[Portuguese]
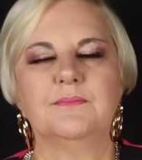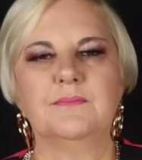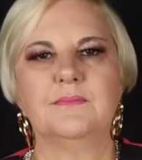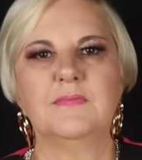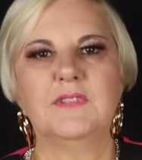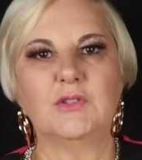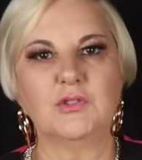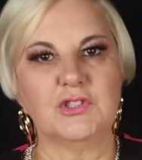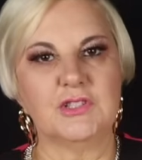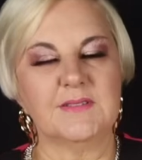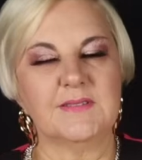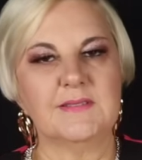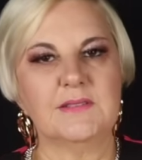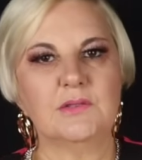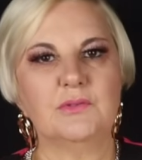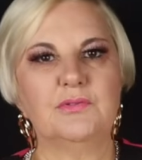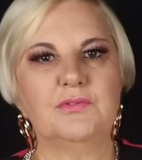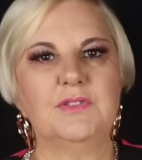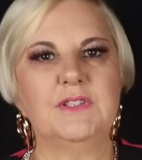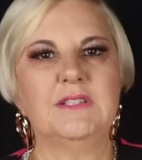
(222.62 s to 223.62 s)
não tinha
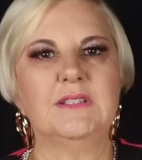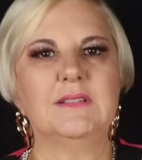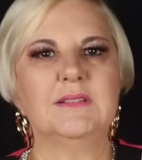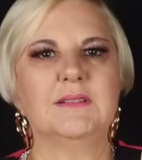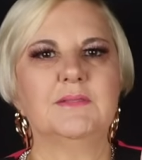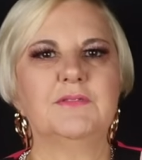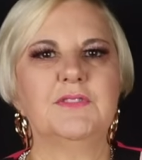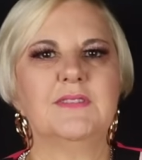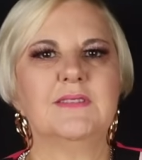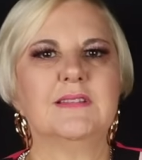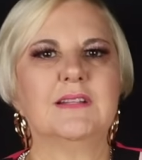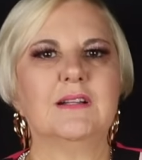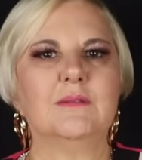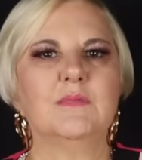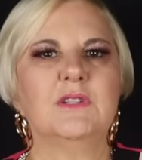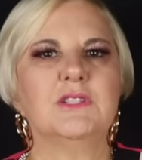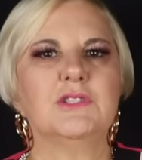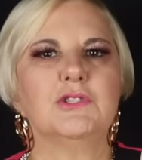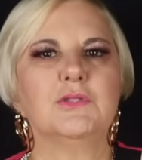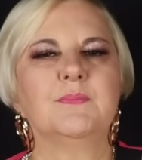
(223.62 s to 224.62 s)
sido ferida
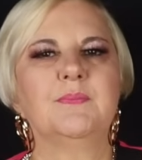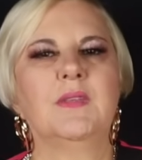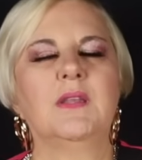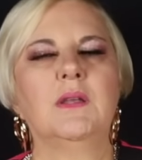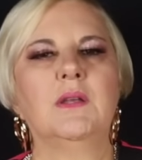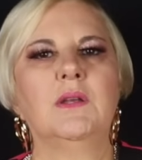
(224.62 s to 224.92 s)
fisicamente.